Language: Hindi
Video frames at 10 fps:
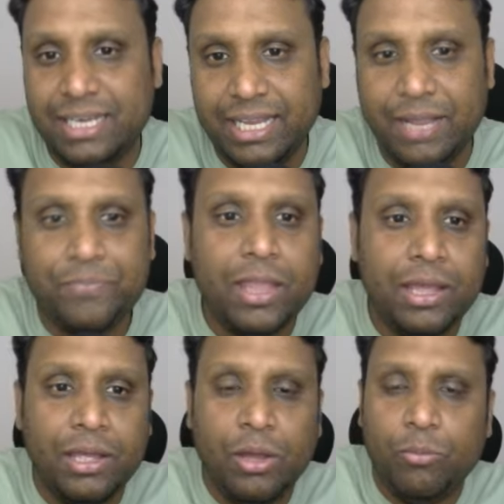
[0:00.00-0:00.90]
करेंगे
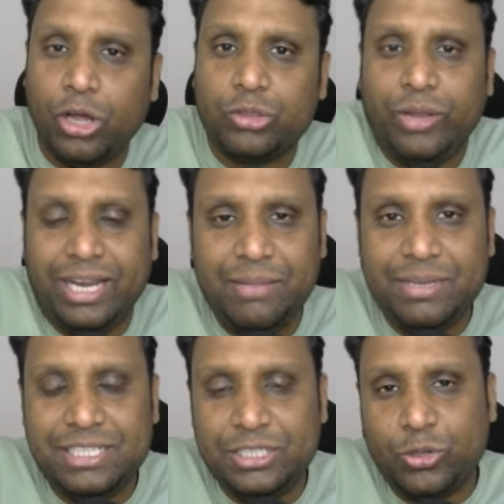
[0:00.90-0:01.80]
बहुत
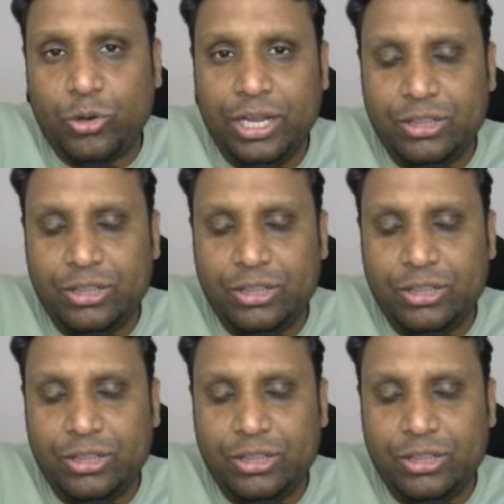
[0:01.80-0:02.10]
क्विकली मैं चीज़ों को